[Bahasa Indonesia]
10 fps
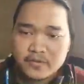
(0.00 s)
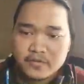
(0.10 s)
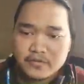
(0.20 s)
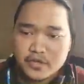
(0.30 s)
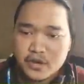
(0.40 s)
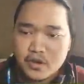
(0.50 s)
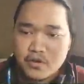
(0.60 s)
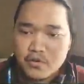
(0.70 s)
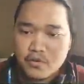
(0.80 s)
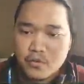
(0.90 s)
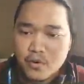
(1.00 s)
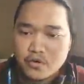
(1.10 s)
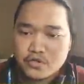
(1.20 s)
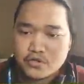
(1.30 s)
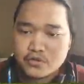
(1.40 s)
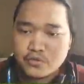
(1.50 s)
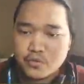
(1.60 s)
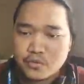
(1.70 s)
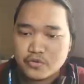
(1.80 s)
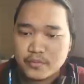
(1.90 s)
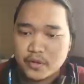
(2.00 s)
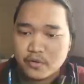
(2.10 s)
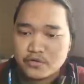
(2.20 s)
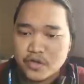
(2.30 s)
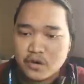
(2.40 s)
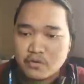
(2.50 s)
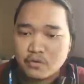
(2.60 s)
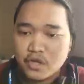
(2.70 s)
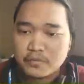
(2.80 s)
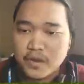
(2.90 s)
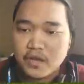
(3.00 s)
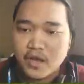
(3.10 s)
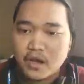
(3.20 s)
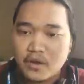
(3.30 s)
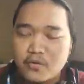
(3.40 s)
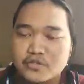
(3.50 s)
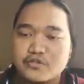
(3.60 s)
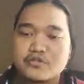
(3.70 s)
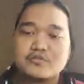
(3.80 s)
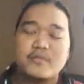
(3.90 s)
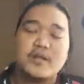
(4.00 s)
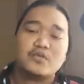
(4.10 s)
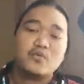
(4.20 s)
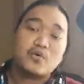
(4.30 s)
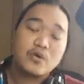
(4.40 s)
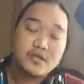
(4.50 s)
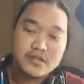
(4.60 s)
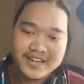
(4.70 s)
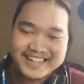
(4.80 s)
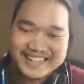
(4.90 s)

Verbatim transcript: Siung. Wis, wih sampai keluar jalur lu lihat bayangkan. Wis, mobilnya turun anjir.